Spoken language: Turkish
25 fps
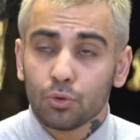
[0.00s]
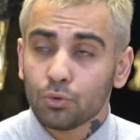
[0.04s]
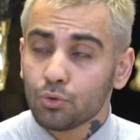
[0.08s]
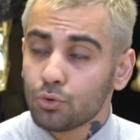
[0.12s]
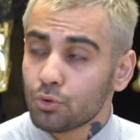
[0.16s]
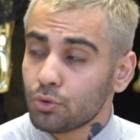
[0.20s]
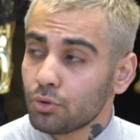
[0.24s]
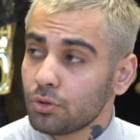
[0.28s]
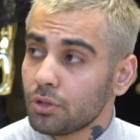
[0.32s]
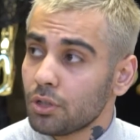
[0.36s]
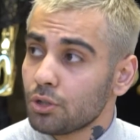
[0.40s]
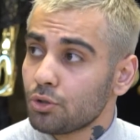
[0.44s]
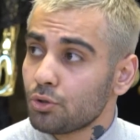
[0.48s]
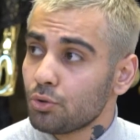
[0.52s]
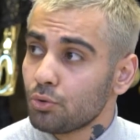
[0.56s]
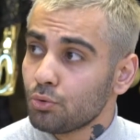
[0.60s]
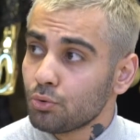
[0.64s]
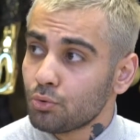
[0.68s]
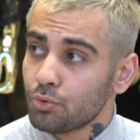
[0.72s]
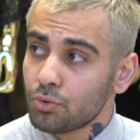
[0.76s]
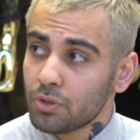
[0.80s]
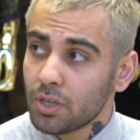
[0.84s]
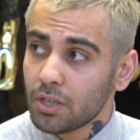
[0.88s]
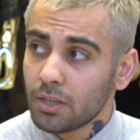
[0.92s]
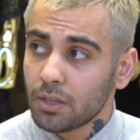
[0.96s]
konusunda
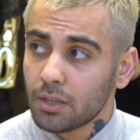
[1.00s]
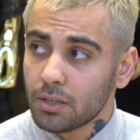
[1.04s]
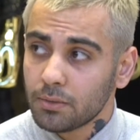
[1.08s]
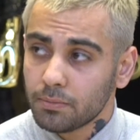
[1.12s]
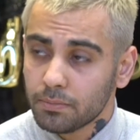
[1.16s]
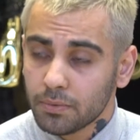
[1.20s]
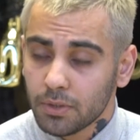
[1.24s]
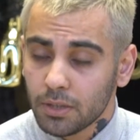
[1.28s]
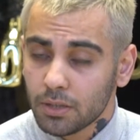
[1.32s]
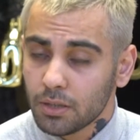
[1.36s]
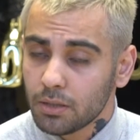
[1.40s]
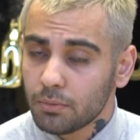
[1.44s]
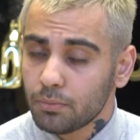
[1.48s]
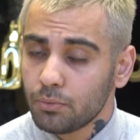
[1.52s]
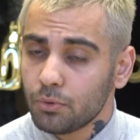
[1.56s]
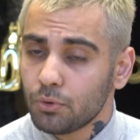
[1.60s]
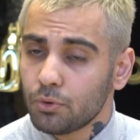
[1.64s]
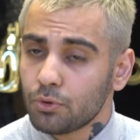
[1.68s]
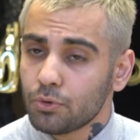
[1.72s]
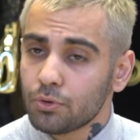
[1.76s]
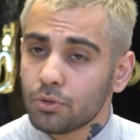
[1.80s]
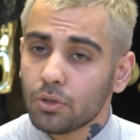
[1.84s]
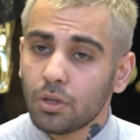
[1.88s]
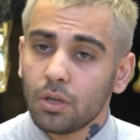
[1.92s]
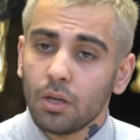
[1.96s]
çok güzel kalıplar
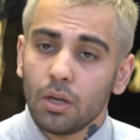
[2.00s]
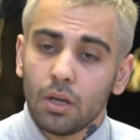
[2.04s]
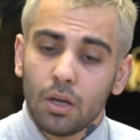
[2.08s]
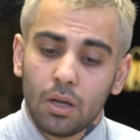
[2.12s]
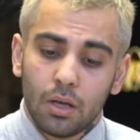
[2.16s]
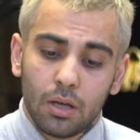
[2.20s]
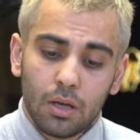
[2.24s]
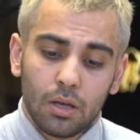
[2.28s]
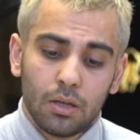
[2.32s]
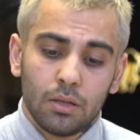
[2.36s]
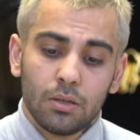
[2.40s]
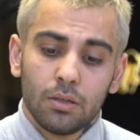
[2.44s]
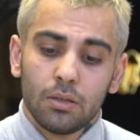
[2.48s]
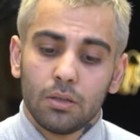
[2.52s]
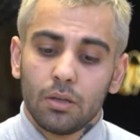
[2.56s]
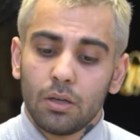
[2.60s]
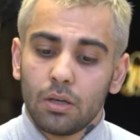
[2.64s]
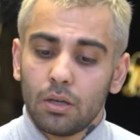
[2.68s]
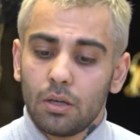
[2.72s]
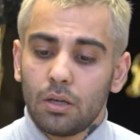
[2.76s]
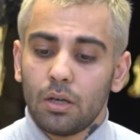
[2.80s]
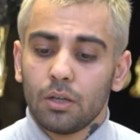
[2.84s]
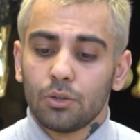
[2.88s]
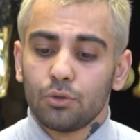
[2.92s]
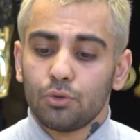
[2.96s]
yapıyoruz. Ee,
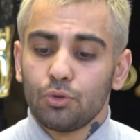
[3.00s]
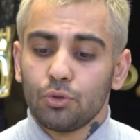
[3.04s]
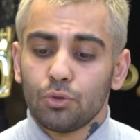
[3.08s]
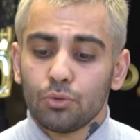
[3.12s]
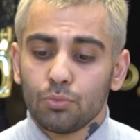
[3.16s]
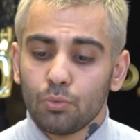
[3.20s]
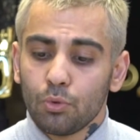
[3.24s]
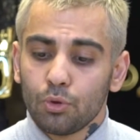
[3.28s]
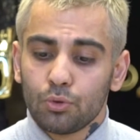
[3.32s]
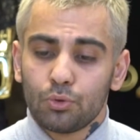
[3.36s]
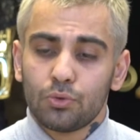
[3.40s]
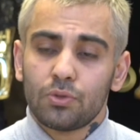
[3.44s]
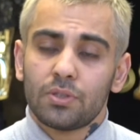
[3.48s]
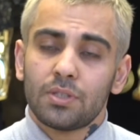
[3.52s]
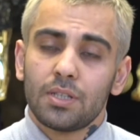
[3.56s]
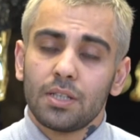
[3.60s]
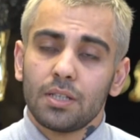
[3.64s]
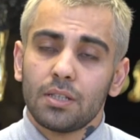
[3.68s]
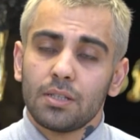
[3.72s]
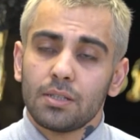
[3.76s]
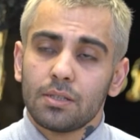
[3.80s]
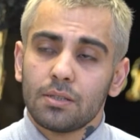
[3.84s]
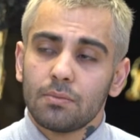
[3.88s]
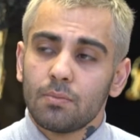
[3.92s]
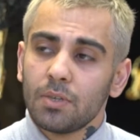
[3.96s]
atıyorum
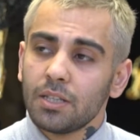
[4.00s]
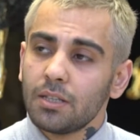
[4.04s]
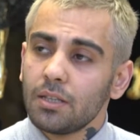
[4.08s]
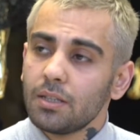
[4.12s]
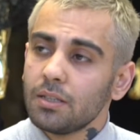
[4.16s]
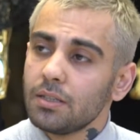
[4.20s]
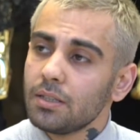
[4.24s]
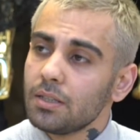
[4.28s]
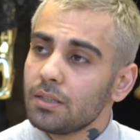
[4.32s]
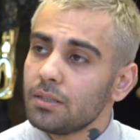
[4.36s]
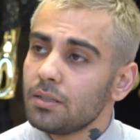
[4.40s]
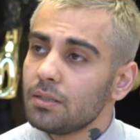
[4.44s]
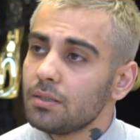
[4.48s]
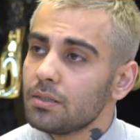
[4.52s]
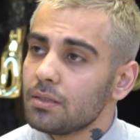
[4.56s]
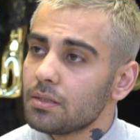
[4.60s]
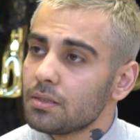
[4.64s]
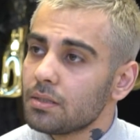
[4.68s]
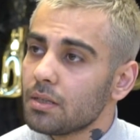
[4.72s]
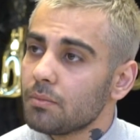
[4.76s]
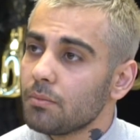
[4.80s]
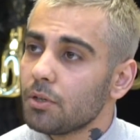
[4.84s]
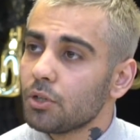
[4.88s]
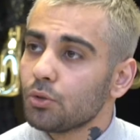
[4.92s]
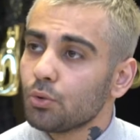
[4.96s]
38 beden
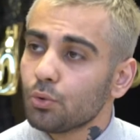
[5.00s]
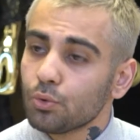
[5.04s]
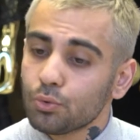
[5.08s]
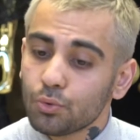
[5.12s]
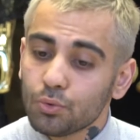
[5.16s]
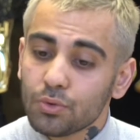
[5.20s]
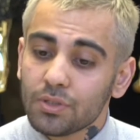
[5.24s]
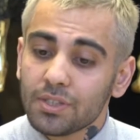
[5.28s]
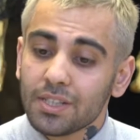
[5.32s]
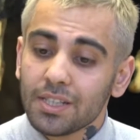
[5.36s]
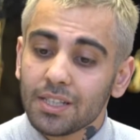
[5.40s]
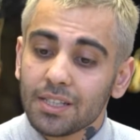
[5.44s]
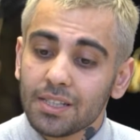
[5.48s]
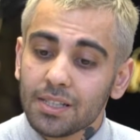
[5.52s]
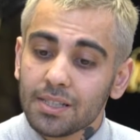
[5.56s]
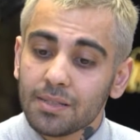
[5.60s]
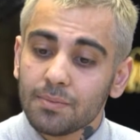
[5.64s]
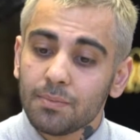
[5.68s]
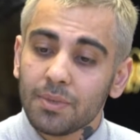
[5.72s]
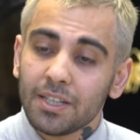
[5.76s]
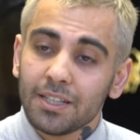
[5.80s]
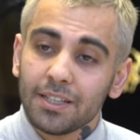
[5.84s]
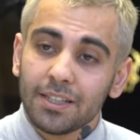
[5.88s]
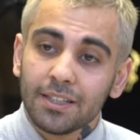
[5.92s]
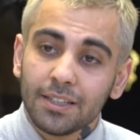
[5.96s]
dediğiniz zaman
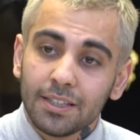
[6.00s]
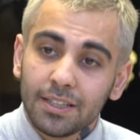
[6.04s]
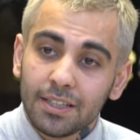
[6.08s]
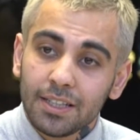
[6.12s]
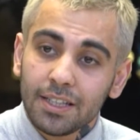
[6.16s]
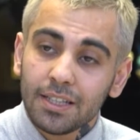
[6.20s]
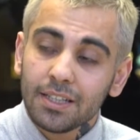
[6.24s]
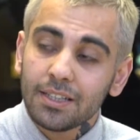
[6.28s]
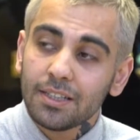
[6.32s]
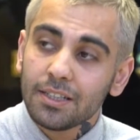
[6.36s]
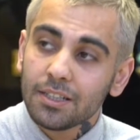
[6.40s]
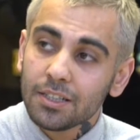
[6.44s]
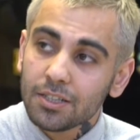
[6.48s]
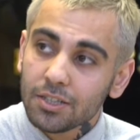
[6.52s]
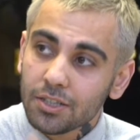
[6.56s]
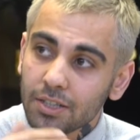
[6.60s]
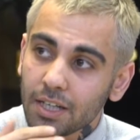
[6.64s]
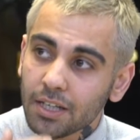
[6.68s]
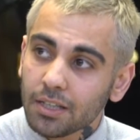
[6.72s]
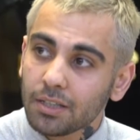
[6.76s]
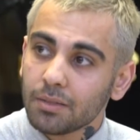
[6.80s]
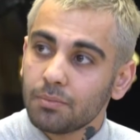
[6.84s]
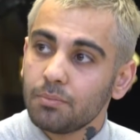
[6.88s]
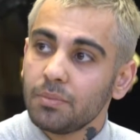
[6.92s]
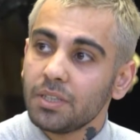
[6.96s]
38 beden
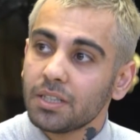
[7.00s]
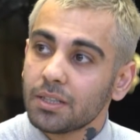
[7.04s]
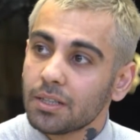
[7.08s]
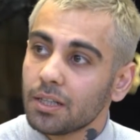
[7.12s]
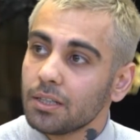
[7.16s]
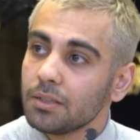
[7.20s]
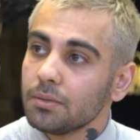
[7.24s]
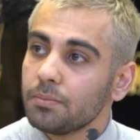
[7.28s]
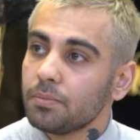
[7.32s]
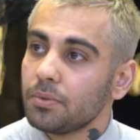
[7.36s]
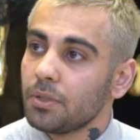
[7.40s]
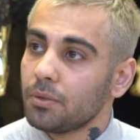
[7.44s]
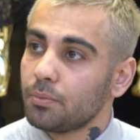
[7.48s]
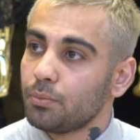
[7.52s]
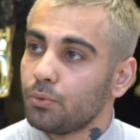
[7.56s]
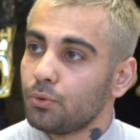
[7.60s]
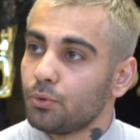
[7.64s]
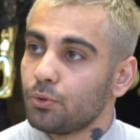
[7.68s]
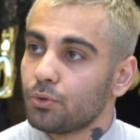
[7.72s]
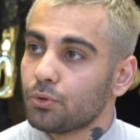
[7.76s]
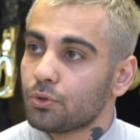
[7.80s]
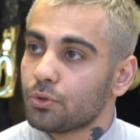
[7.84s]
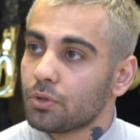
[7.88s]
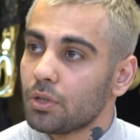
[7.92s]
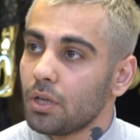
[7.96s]
giydirecek bir kalıp
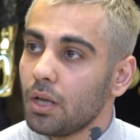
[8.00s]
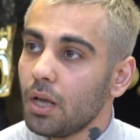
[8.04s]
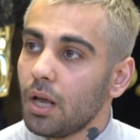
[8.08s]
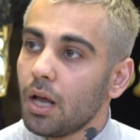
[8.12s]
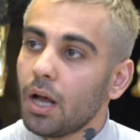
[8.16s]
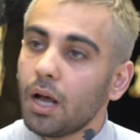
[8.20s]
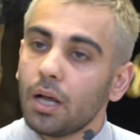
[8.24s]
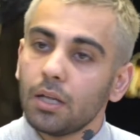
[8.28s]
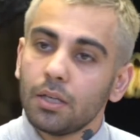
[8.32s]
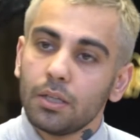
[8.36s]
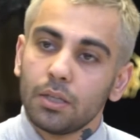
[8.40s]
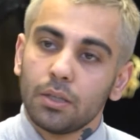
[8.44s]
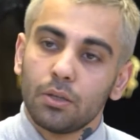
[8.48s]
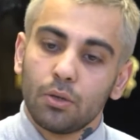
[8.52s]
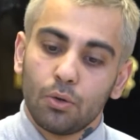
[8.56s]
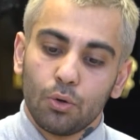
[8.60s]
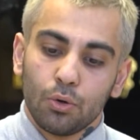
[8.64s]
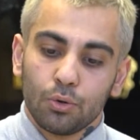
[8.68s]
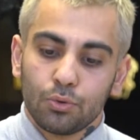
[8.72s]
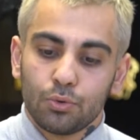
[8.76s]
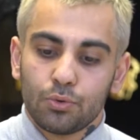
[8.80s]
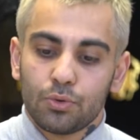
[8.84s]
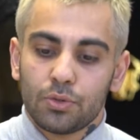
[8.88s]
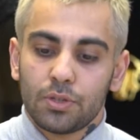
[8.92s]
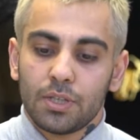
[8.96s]
yapıyoruz. Hani
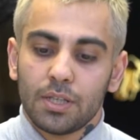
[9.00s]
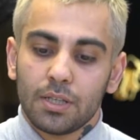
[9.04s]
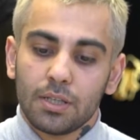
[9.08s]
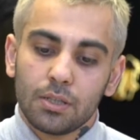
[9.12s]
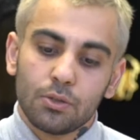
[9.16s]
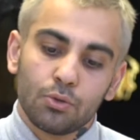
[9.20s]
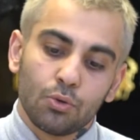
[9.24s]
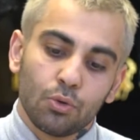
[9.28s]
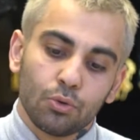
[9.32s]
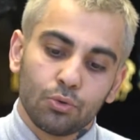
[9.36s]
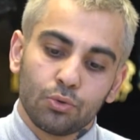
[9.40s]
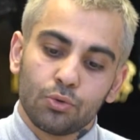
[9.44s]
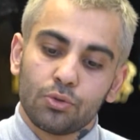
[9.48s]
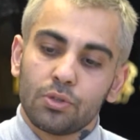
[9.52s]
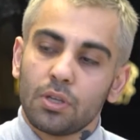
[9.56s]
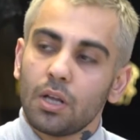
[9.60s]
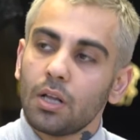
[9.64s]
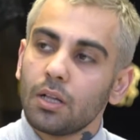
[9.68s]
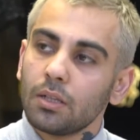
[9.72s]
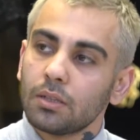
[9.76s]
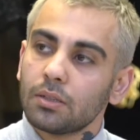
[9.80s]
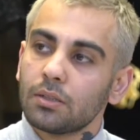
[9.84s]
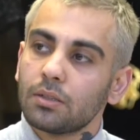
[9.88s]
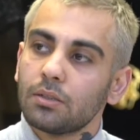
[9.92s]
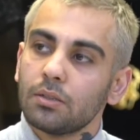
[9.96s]
38
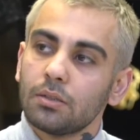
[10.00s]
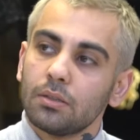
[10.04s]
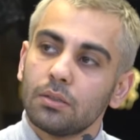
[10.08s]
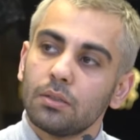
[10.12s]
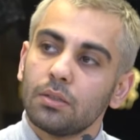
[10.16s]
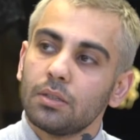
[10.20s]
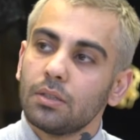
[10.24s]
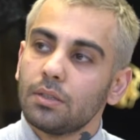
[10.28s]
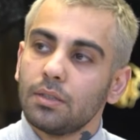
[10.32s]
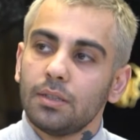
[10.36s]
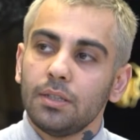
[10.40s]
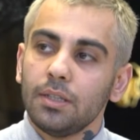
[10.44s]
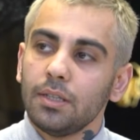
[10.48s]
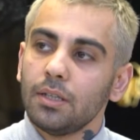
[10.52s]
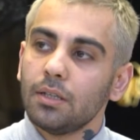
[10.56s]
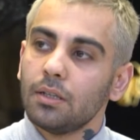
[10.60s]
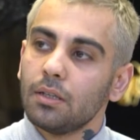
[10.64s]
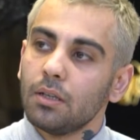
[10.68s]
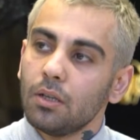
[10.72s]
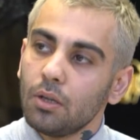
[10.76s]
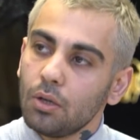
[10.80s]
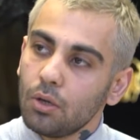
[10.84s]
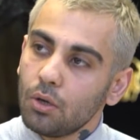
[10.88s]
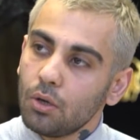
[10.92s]
36 değil.